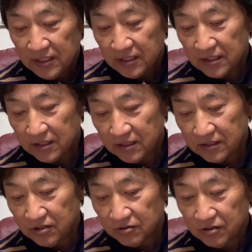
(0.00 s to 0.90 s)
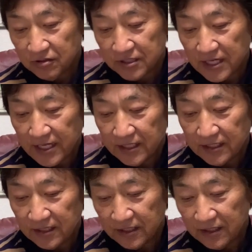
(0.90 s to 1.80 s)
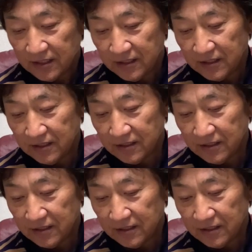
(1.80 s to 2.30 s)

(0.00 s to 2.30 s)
えー、29歳、えー